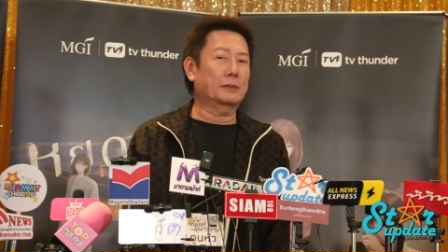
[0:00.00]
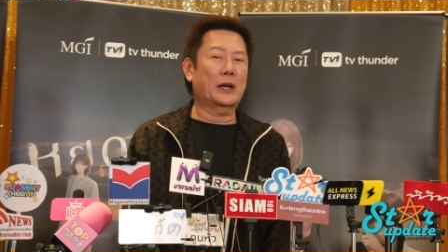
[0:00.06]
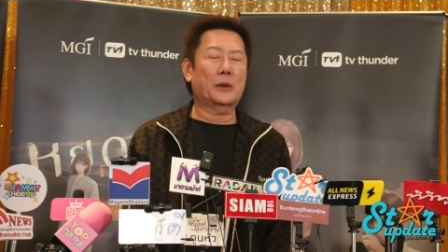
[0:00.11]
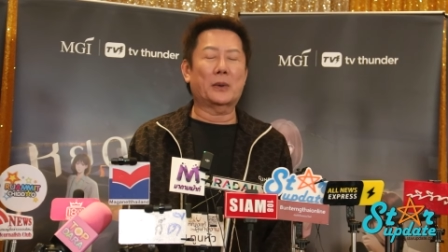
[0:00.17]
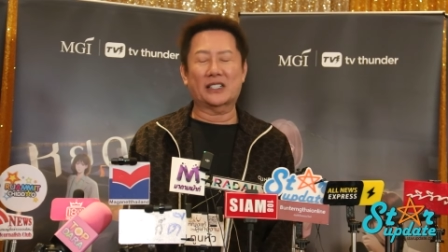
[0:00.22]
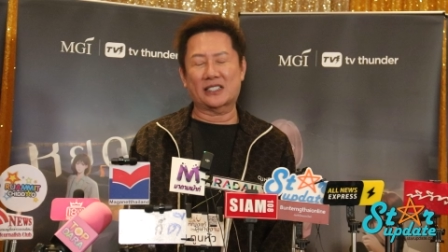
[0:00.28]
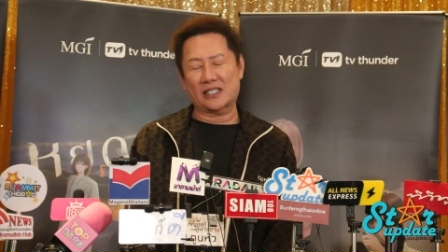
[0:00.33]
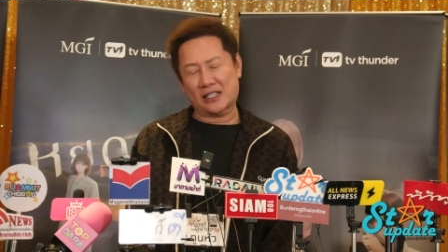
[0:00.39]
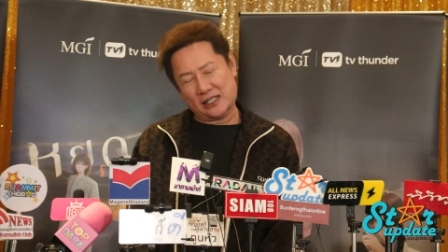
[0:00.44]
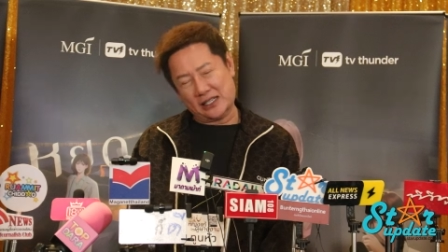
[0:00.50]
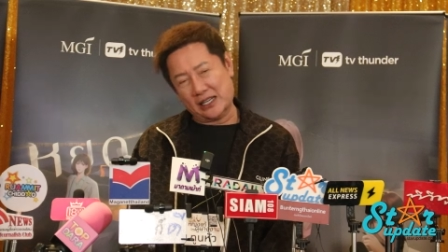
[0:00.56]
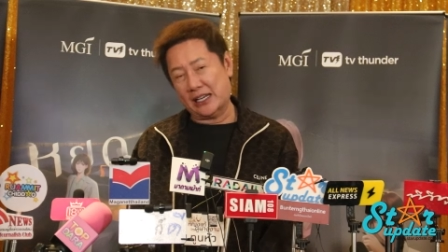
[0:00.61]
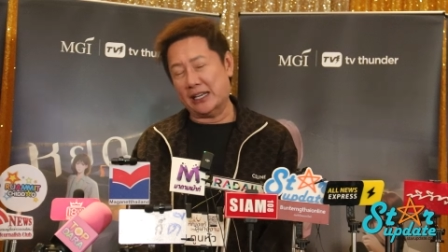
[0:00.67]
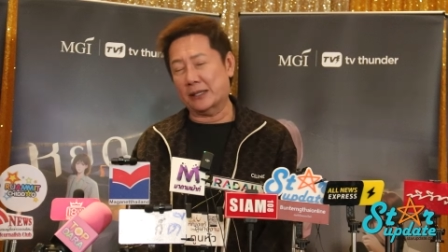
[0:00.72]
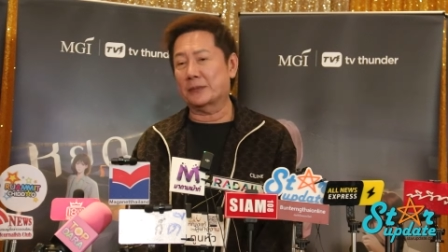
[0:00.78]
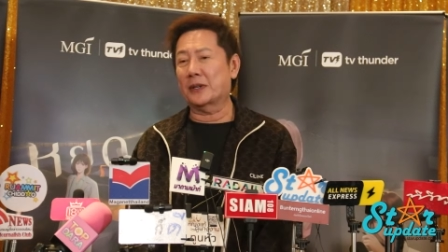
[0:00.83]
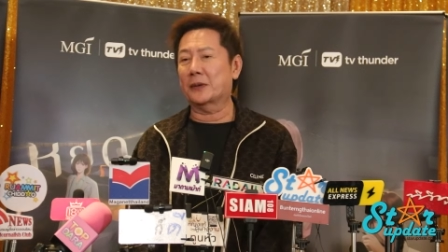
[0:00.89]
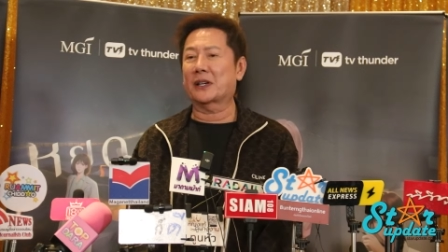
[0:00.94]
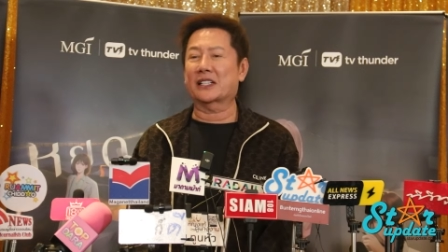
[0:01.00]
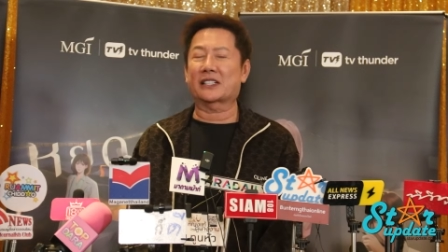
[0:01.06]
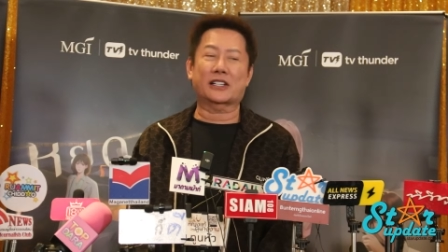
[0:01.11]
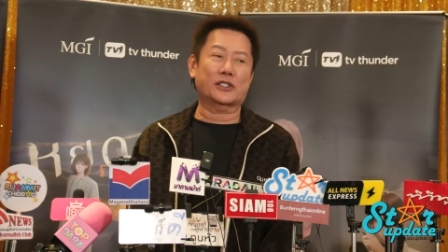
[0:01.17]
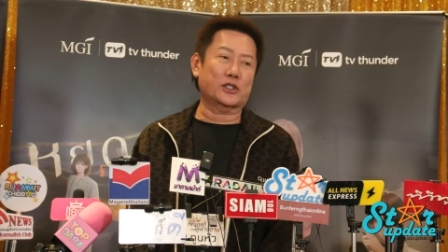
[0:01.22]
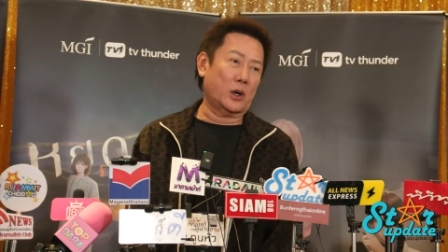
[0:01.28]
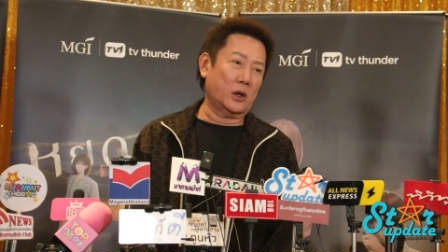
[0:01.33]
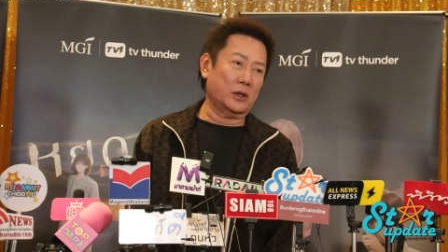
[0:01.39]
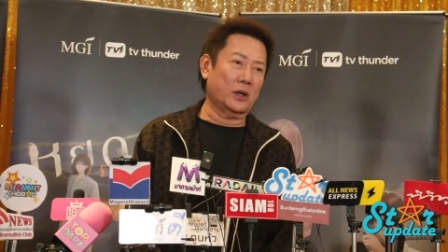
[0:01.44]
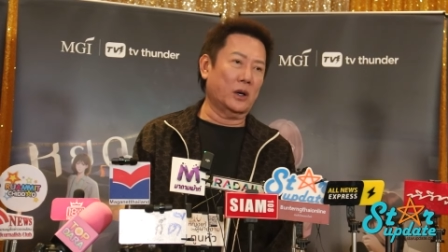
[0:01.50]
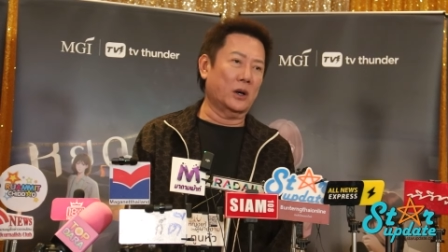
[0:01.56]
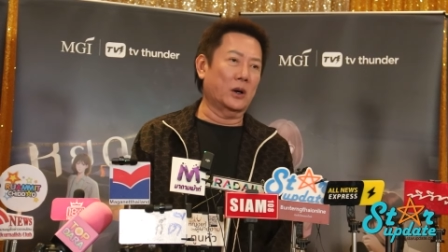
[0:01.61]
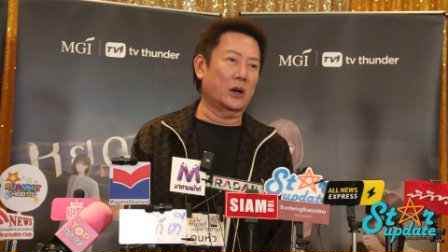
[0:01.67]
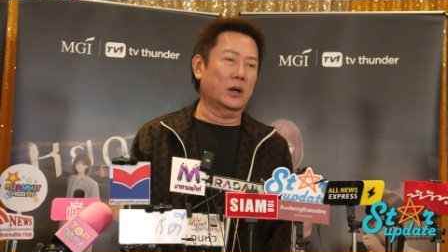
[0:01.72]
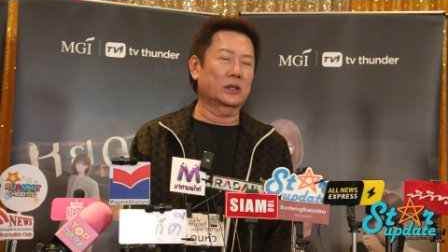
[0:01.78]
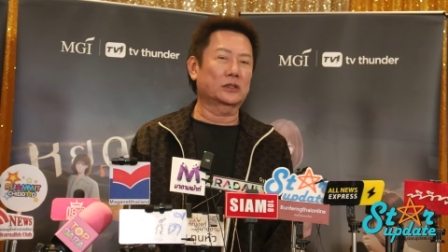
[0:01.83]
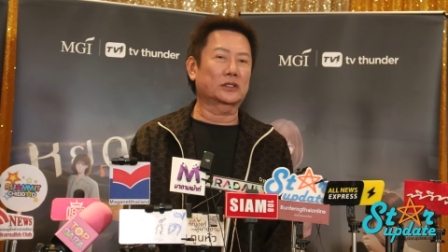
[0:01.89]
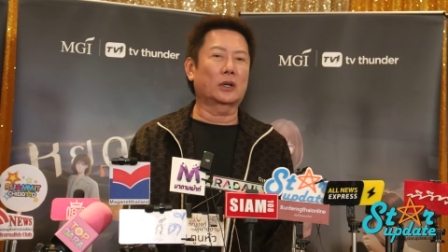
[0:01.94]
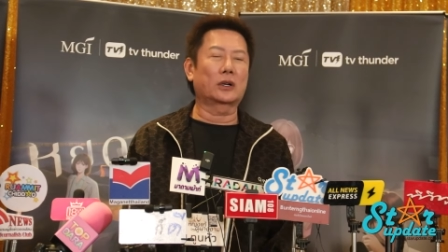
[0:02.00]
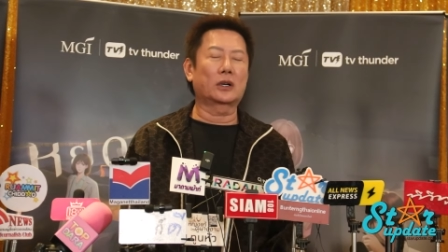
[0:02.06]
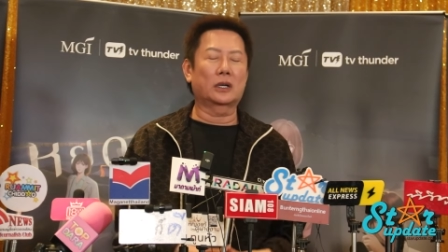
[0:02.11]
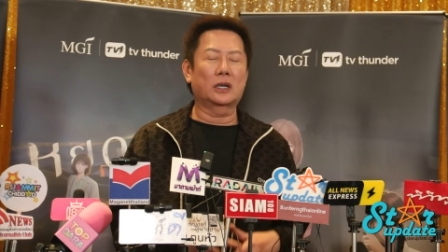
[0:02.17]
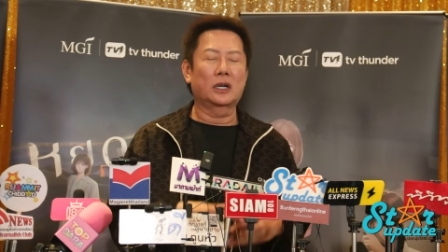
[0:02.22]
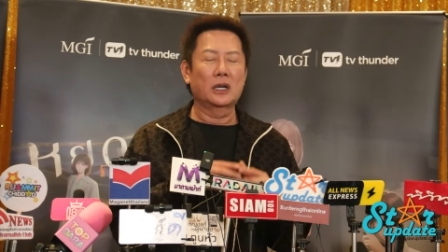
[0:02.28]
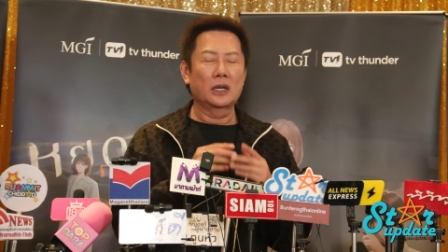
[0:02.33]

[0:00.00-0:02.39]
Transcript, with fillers: ไม่ว่าจะเขตไม่ว่าจะสอนอ ต้อง